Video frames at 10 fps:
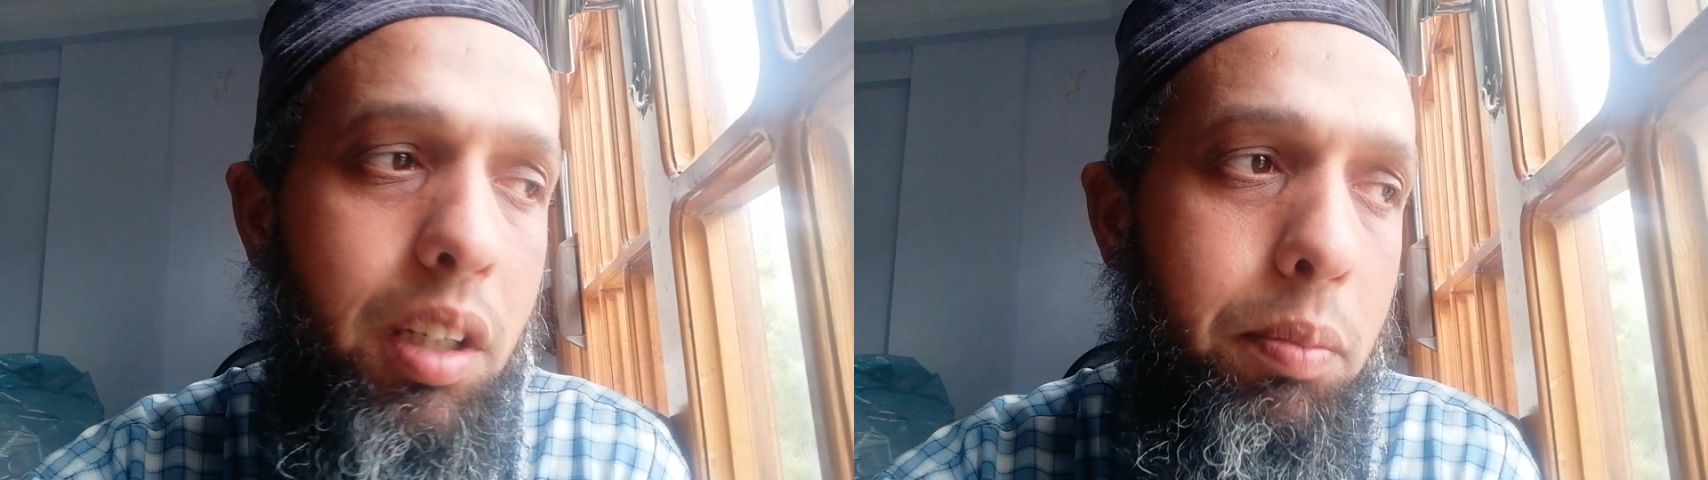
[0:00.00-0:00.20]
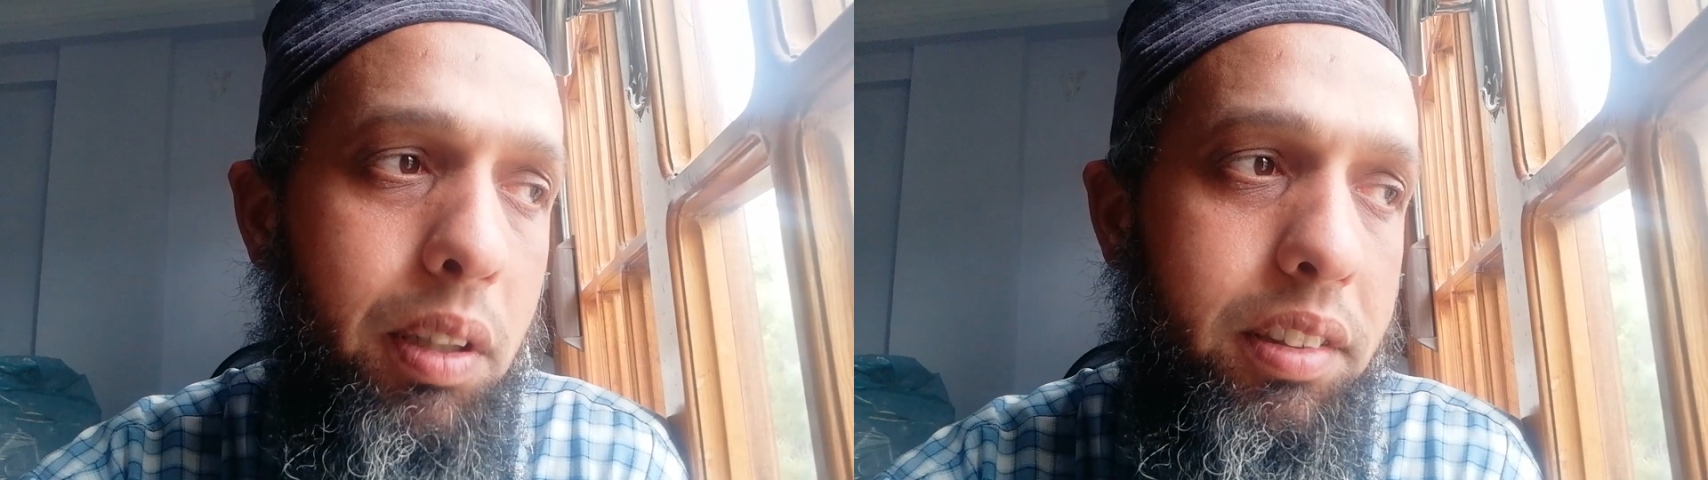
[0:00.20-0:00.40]

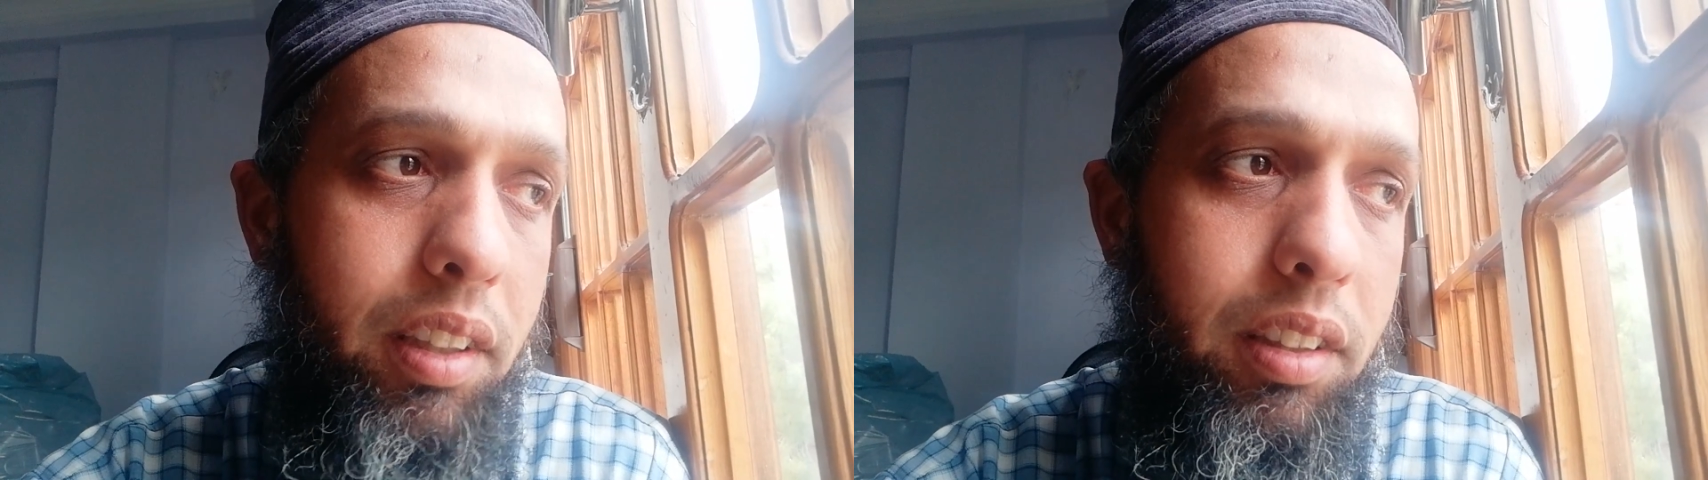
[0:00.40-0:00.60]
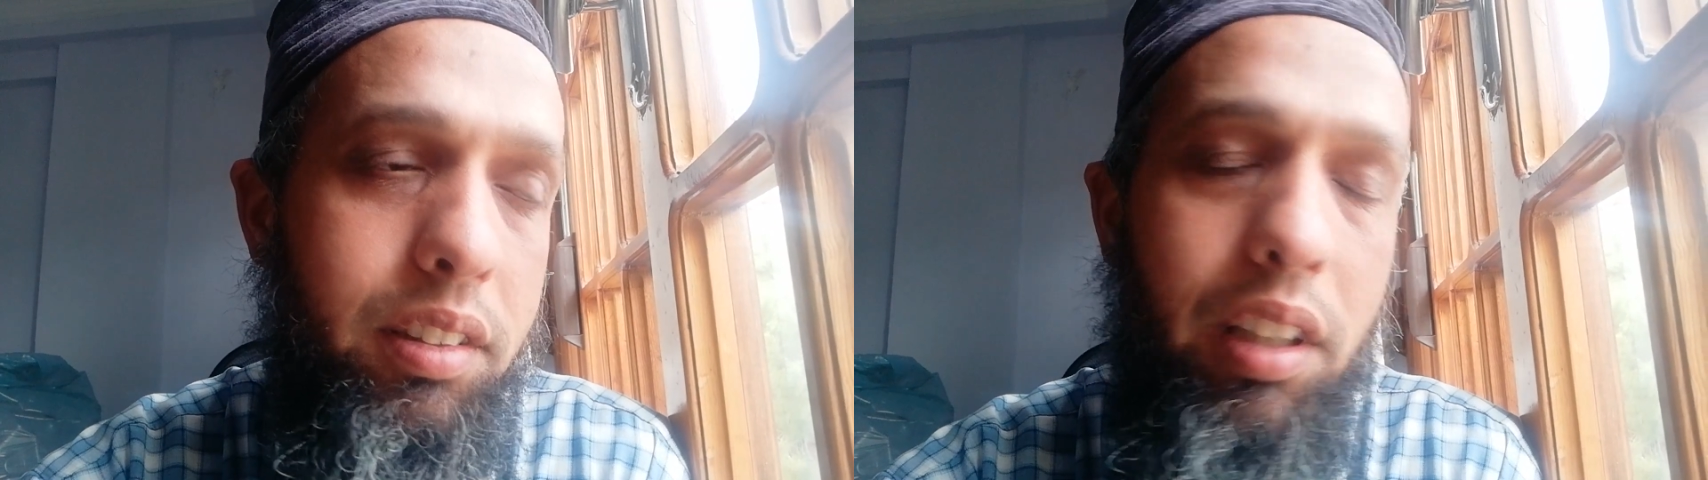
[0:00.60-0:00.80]

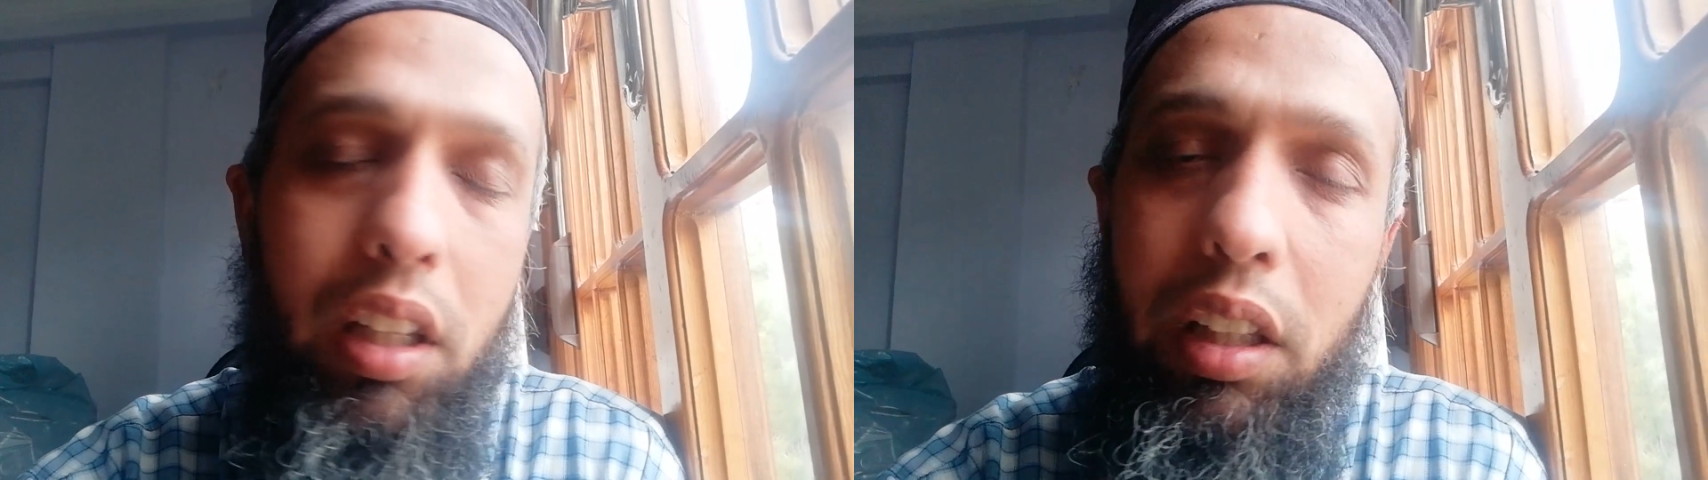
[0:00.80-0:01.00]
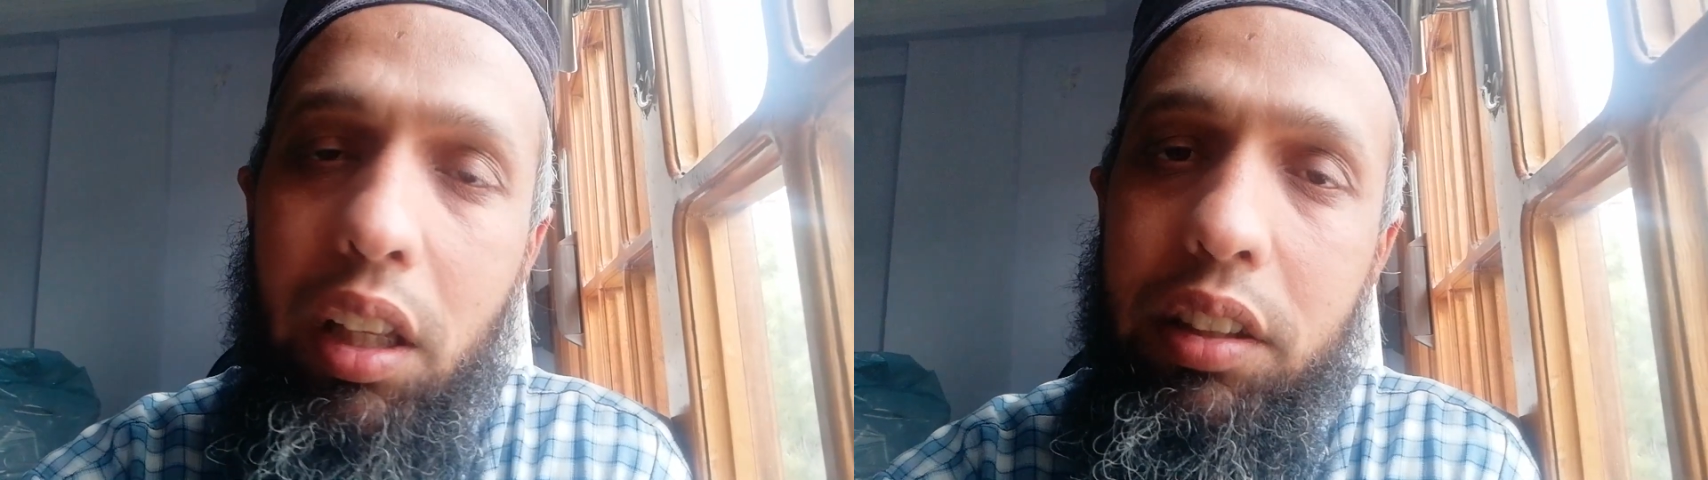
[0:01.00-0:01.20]
yaparsanız
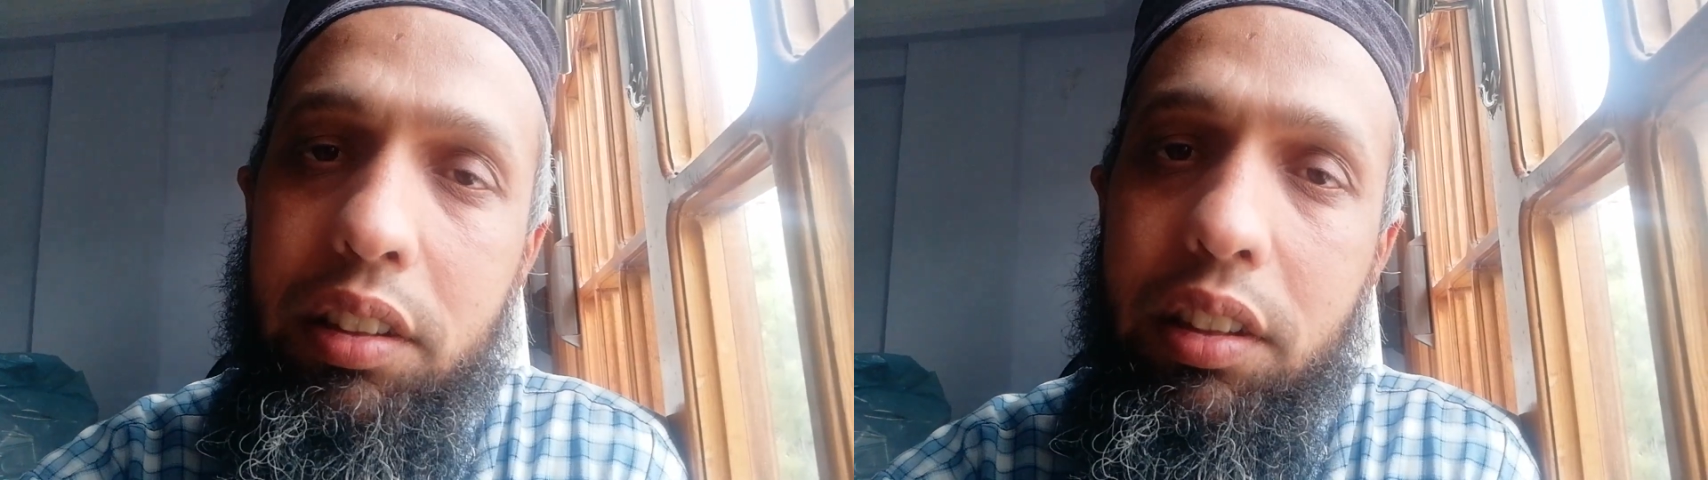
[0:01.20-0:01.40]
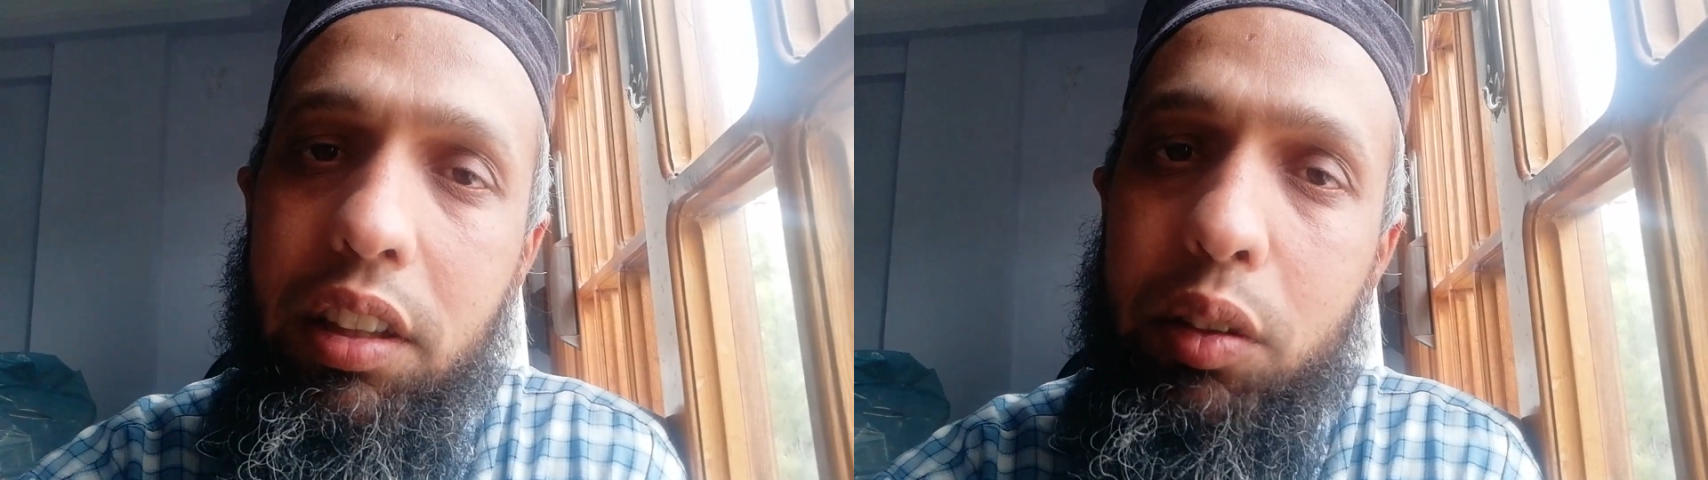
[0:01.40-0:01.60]
Allah'ın
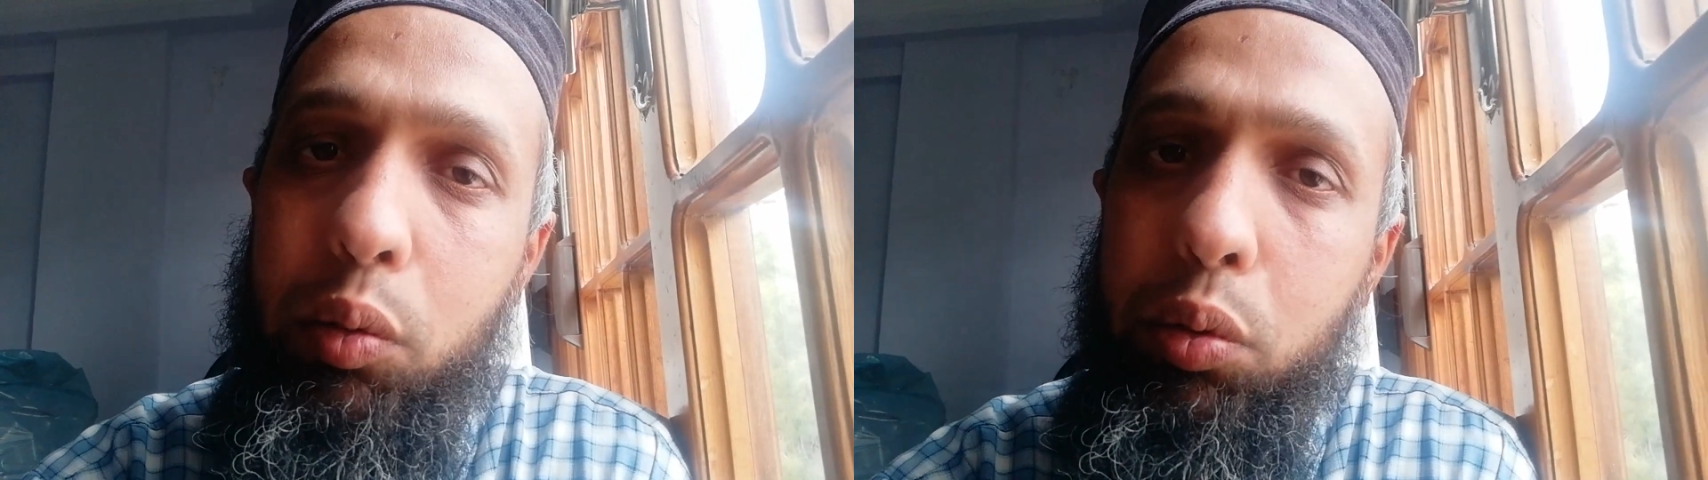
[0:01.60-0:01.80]
izniyle